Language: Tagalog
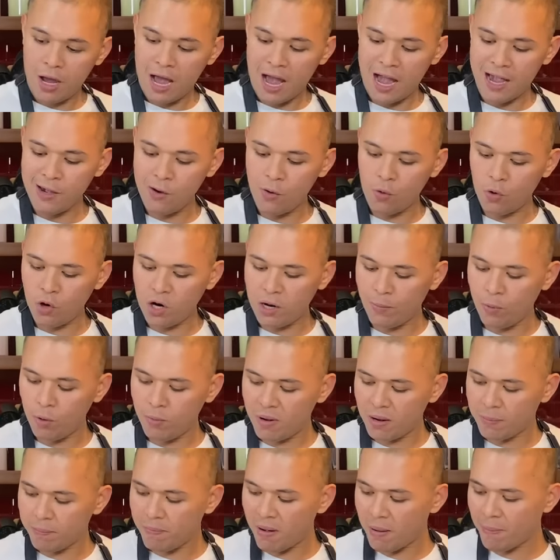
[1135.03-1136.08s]
Ayaw ko na po
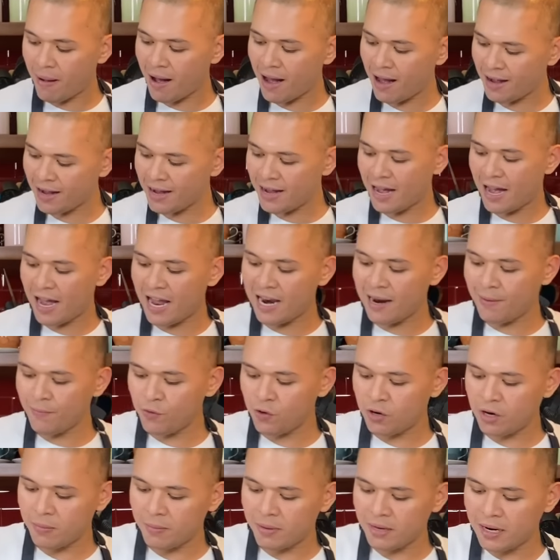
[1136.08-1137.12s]
magpabaga, alam nyo
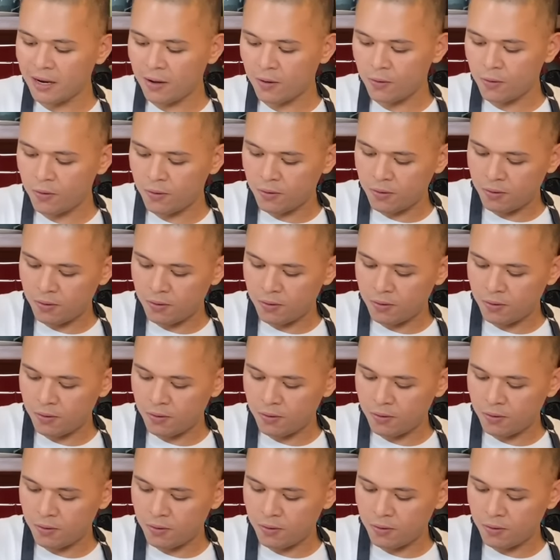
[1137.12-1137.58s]
naman ako.